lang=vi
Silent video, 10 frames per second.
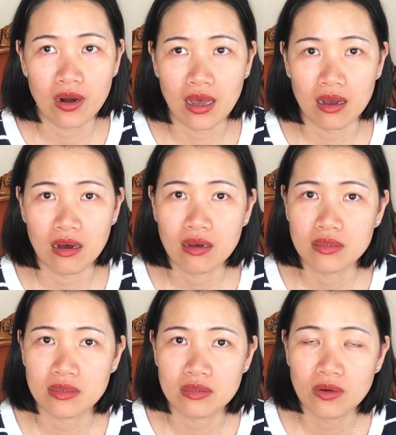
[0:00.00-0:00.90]
hoặc là có
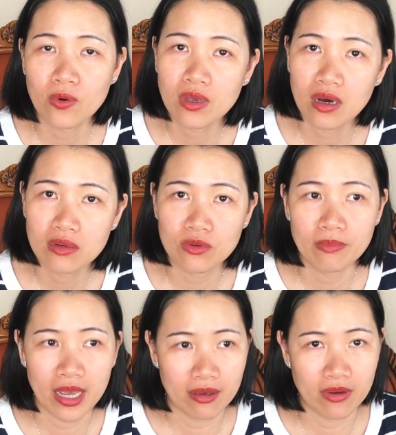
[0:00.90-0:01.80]
cái sự nối kết của
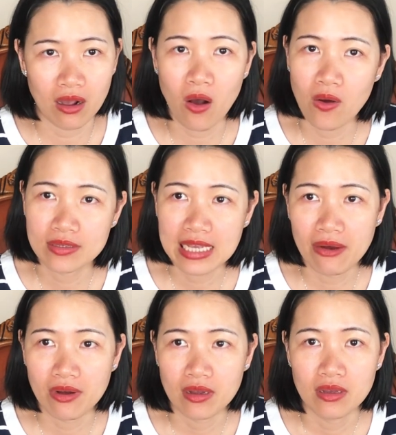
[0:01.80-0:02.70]
mẹ và con hay
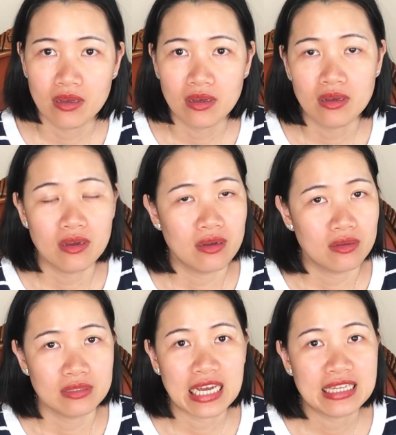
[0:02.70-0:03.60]
sao á
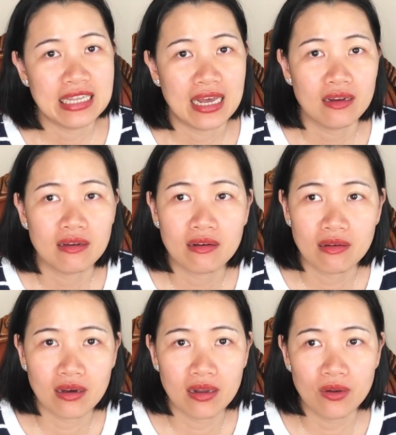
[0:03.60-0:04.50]
sanh nhanh cực
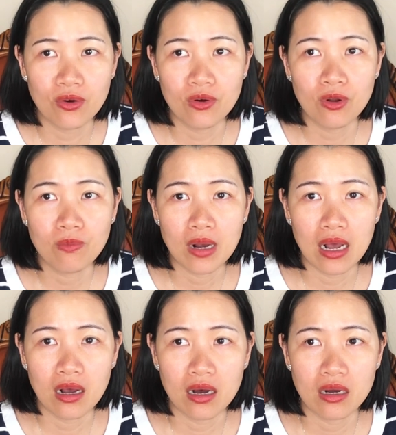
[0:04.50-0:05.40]
kỳ luôn lúc
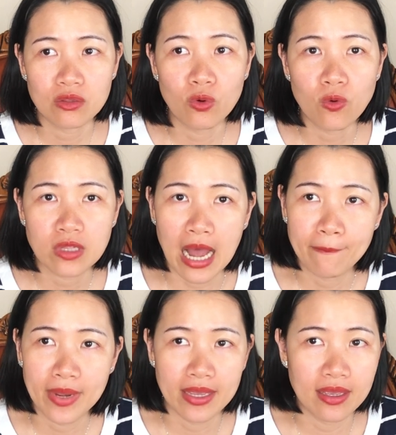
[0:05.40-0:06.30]
mà họ thuốc
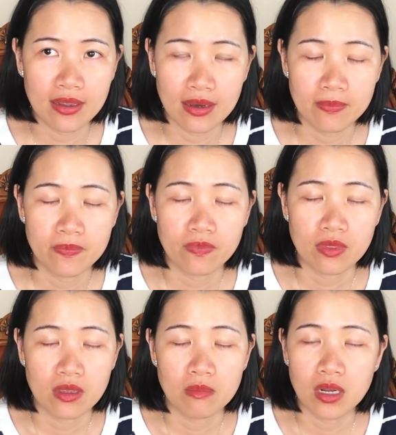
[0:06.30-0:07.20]
thấm hay gì á
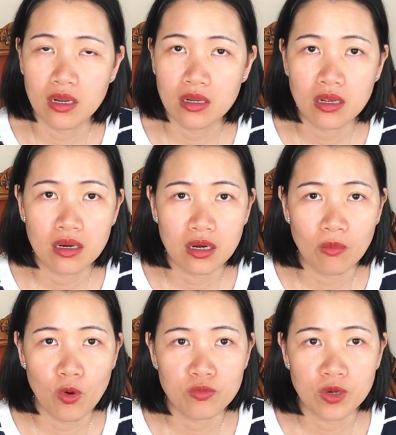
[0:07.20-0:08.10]
mình lên cơn
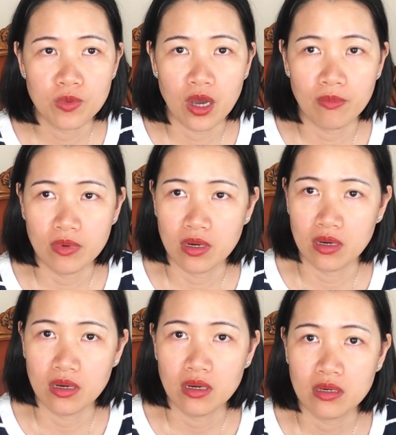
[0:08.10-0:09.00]
đau bụng trong vòng
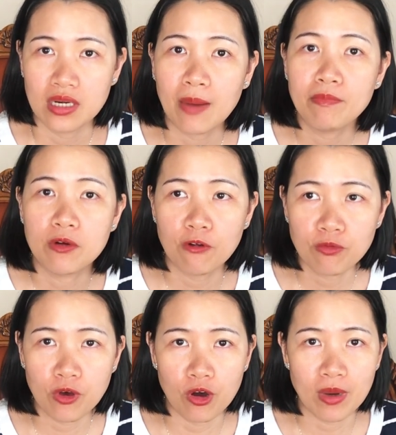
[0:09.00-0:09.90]
họ năm mười
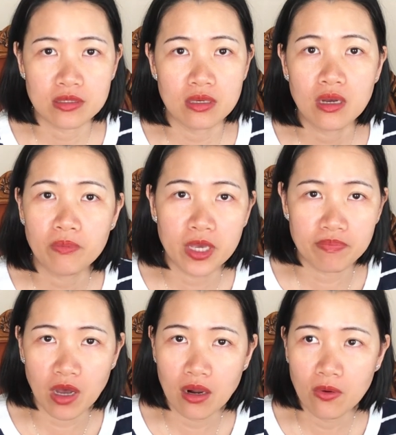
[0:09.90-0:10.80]
phút thôi bác sĩ không
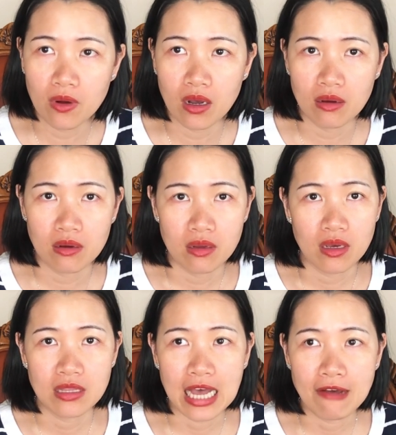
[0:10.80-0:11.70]
kịp tới luôn á
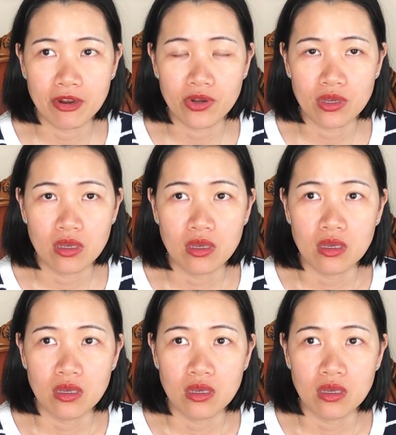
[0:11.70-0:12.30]
y tá phải nói